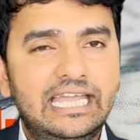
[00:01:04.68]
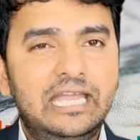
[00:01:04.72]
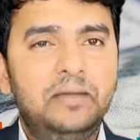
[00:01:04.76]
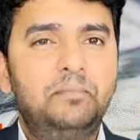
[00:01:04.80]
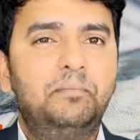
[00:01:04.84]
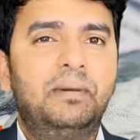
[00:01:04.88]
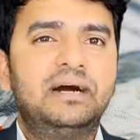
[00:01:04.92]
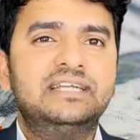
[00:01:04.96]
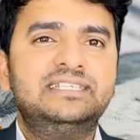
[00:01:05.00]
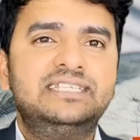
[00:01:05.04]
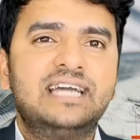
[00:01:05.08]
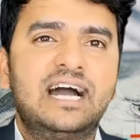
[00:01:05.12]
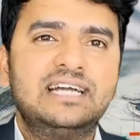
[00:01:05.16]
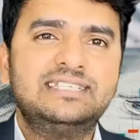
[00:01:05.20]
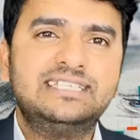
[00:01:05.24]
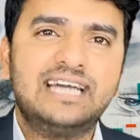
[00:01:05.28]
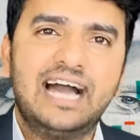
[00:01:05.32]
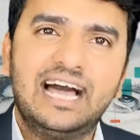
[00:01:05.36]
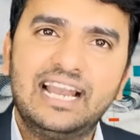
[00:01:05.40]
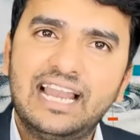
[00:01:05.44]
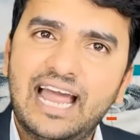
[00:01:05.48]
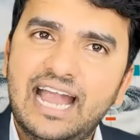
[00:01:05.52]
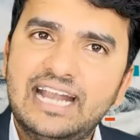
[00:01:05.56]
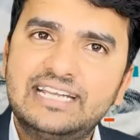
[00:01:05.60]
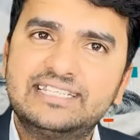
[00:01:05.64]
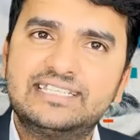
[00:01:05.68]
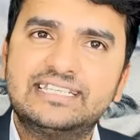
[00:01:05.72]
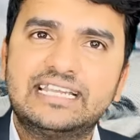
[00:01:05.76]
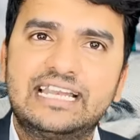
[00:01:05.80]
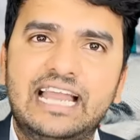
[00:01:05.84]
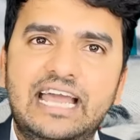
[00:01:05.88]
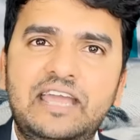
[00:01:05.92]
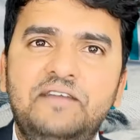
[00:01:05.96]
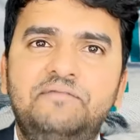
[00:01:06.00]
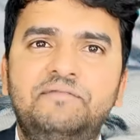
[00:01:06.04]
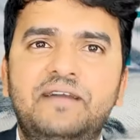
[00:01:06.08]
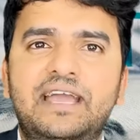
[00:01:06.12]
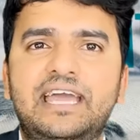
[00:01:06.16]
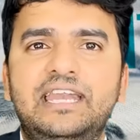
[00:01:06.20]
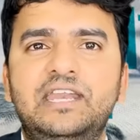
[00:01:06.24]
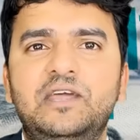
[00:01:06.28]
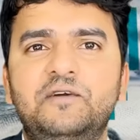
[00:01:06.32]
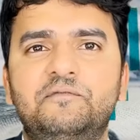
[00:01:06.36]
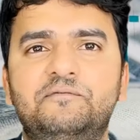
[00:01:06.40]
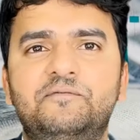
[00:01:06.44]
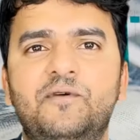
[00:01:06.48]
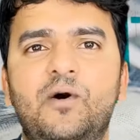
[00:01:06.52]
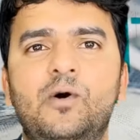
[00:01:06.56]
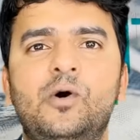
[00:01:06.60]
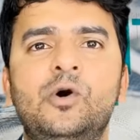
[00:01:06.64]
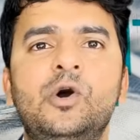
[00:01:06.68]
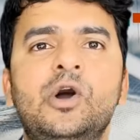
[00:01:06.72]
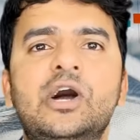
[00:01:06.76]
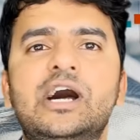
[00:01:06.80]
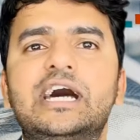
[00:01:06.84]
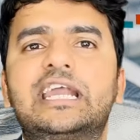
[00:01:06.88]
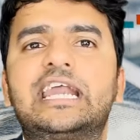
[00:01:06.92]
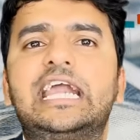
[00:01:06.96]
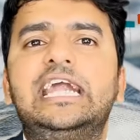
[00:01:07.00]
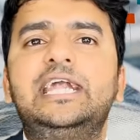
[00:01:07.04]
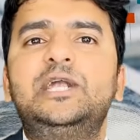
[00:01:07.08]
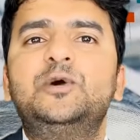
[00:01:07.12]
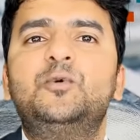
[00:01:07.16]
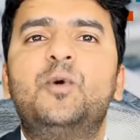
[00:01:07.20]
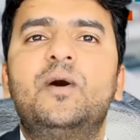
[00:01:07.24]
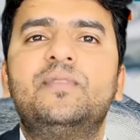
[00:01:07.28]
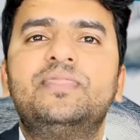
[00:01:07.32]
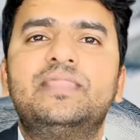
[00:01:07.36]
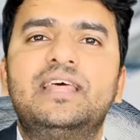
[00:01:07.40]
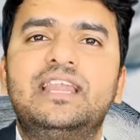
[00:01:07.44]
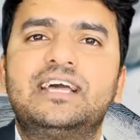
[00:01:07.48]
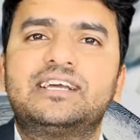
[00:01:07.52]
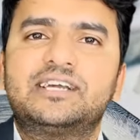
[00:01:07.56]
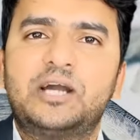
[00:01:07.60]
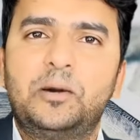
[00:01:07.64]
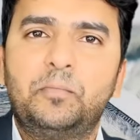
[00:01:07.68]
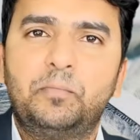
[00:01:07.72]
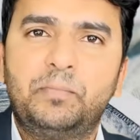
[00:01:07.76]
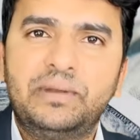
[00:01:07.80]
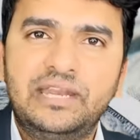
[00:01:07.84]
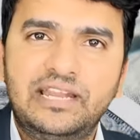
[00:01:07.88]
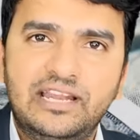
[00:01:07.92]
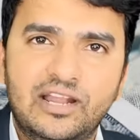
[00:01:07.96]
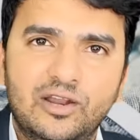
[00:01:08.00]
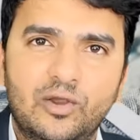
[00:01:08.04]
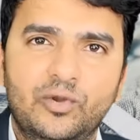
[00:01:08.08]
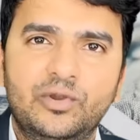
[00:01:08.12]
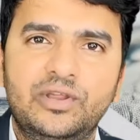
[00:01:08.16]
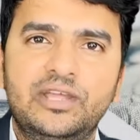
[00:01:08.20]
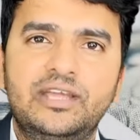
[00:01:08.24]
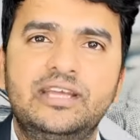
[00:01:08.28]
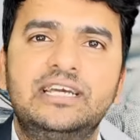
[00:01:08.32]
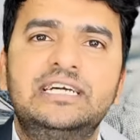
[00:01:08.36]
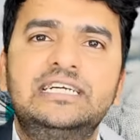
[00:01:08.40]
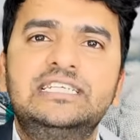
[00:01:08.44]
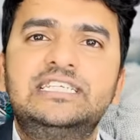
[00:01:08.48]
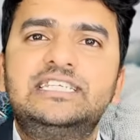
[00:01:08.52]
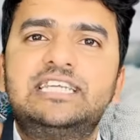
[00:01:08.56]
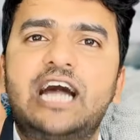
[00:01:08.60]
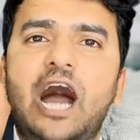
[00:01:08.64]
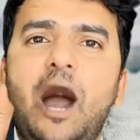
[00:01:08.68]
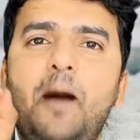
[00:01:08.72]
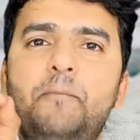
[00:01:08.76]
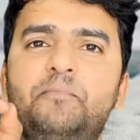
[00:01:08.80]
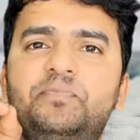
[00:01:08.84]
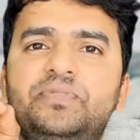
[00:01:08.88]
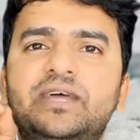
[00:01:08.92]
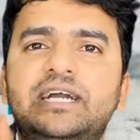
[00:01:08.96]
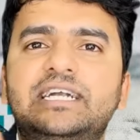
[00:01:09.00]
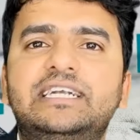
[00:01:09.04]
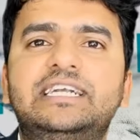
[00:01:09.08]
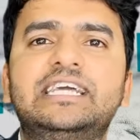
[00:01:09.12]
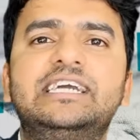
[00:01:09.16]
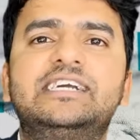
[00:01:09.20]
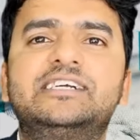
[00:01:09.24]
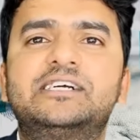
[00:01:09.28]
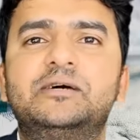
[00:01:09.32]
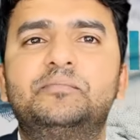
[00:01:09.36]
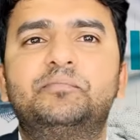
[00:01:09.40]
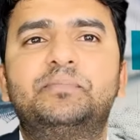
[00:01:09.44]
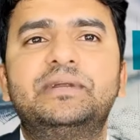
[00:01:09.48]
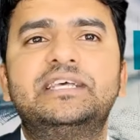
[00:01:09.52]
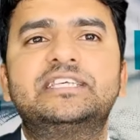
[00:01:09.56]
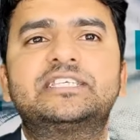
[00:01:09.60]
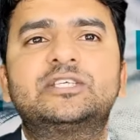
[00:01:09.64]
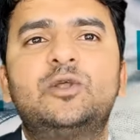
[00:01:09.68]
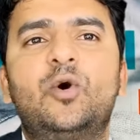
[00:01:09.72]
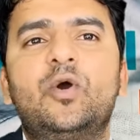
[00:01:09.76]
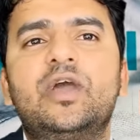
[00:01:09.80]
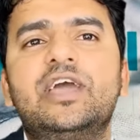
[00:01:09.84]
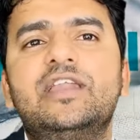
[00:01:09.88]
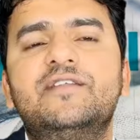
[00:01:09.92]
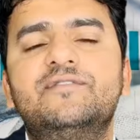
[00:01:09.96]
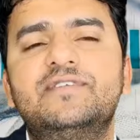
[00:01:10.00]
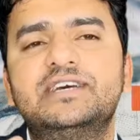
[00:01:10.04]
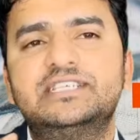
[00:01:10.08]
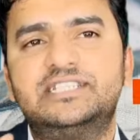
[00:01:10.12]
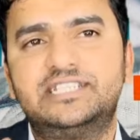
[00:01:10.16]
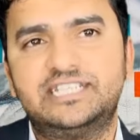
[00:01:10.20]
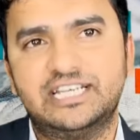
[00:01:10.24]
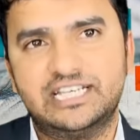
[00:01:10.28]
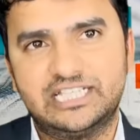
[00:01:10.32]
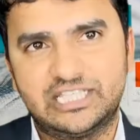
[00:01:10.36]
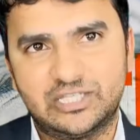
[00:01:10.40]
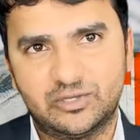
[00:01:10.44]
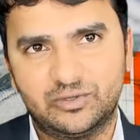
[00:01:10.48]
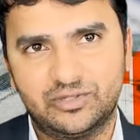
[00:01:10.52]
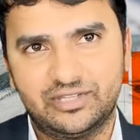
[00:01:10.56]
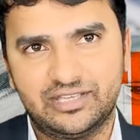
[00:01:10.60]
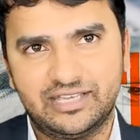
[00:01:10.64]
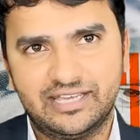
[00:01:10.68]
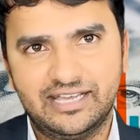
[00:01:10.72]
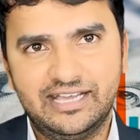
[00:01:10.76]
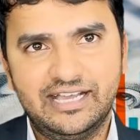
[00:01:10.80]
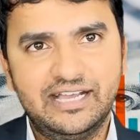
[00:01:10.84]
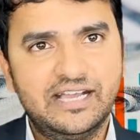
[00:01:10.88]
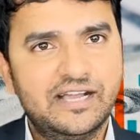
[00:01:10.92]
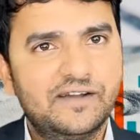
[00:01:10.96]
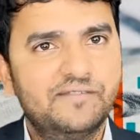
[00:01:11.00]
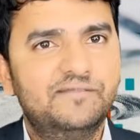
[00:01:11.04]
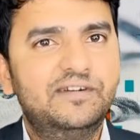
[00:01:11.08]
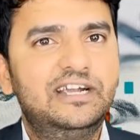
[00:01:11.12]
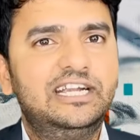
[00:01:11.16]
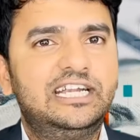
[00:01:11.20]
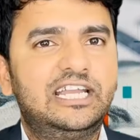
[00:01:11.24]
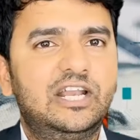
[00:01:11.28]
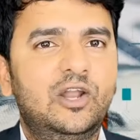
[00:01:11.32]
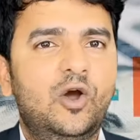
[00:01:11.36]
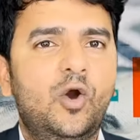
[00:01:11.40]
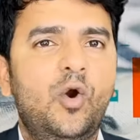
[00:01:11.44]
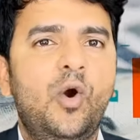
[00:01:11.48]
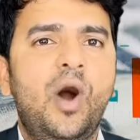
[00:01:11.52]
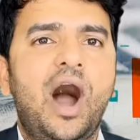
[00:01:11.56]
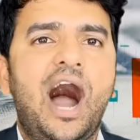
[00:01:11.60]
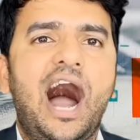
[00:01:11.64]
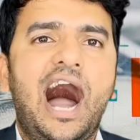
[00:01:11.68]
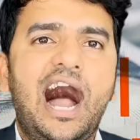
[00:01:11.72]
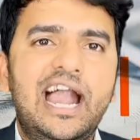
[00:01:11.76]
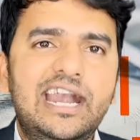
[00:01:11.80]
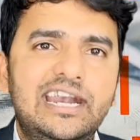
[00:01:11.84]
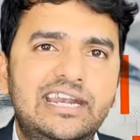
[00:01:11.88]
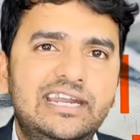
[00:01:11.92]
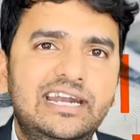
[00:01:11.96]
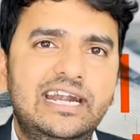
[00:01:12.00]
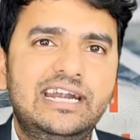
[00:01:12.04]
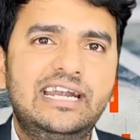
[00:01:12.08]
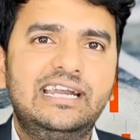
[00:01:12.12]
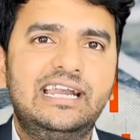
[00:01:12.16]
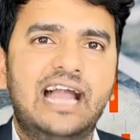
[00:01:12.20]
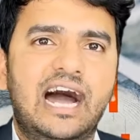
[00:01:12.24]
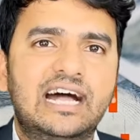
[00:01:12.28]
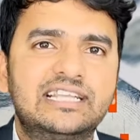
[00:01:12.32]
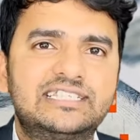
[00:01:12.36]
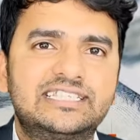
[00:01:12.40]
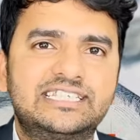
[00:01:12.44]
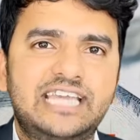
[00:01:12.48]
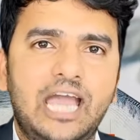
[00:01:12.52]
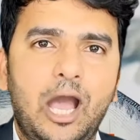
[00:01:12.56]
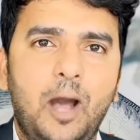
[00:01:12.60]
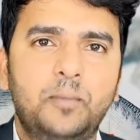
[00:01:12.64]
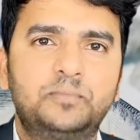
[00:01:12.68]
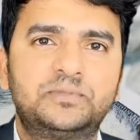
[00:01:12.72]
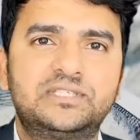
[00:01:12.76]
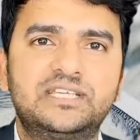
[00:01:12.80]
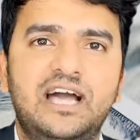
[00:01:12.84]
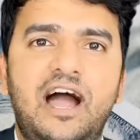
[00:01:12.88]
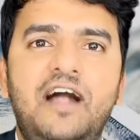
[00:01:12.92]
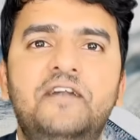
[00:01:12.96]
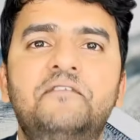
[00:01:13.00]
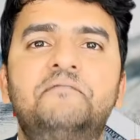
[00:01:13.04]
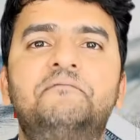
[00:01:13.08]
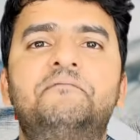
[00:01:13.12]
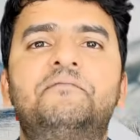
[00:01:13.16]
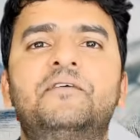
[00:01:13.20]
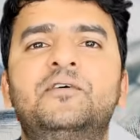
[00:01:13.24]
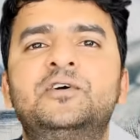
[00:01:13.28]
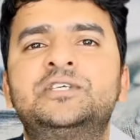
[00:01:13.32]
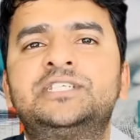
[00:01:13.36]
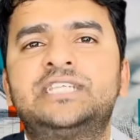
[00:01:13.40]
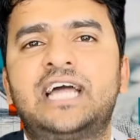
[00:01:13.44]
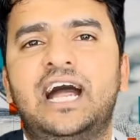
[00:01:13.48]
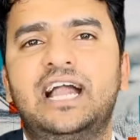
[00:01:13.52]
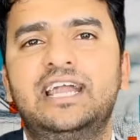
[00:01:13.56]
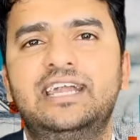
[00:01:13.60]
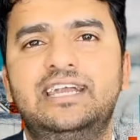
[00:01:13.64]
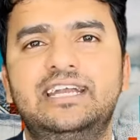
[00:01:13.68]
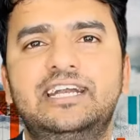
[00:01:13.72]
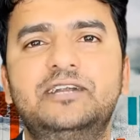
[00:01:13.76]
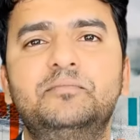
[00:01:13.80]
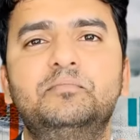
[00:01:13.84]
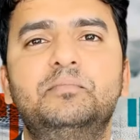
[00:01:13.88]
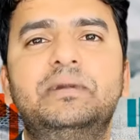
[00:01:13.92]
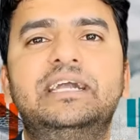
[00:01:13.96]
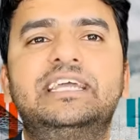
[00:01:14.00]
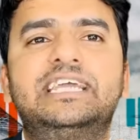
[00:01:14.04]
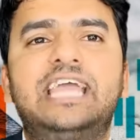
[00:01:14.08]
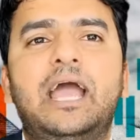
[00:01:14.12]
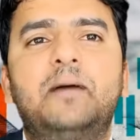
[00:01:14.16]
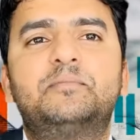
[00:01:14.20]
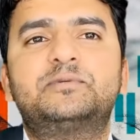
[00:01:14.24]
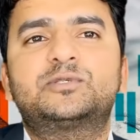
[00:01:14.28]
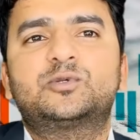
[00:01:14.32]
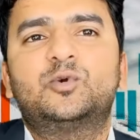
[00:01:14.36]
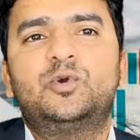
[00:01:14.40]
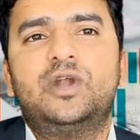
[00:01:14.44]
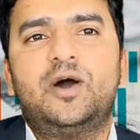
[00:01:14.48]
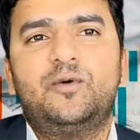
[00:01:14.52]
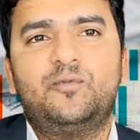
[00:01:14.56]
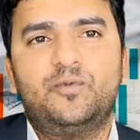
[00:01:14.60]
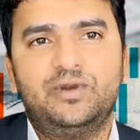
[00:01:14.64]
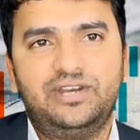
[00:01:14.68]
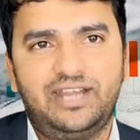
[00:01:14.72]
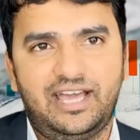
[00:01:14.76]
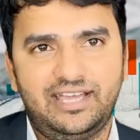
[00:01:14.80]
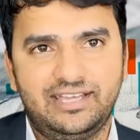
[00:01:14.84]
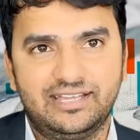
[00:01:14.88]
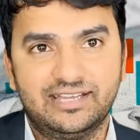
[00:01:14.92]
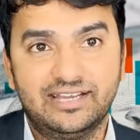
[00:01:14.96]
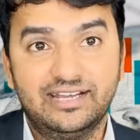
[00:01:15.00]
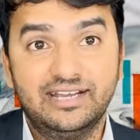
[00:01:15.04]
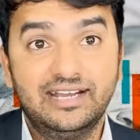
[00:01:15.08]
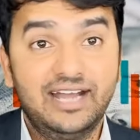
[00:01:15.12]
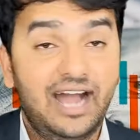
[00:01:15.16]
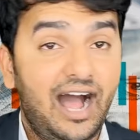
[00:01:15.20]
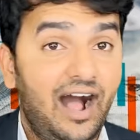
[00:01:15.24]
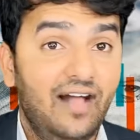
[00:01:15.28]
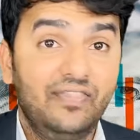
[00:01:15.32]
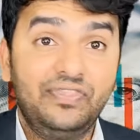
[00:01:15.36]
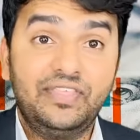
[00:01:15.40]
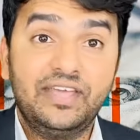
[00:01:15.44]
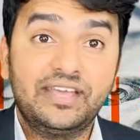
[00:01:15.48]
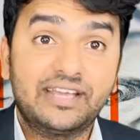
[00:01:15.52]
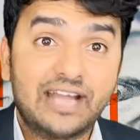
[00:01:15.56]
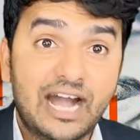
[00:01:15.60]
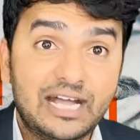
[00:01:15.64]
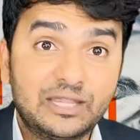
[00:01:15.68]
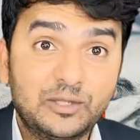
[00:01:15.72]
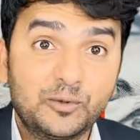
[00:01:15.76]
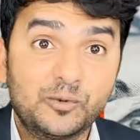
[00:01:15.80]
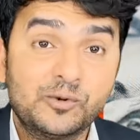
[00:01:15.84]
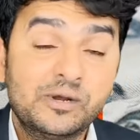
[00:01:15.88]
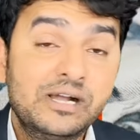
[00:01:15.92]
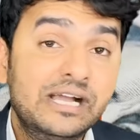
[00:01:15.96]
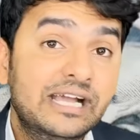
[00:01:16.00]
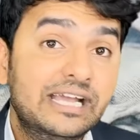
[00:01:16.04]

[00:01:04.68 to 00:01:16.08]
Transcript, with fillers: ఈ బజాజ్ అలయన్స్ లైఫ్ ఎన్ఎఫ్ఓ రెండు వందల కంపెనీలలోని టాప్ థర్టీ కంపెనీస్లో ఇన్వెస్ట్ చేస్తుంది వీటిలో హండ్రెడ్ లార్జ్ క్యాప్స్ అండ్ ఫస్ట్ హండ్రెడ్ మిడ్ క్యాప్స్ కూడా ఉన్నాయి అంతేకాదు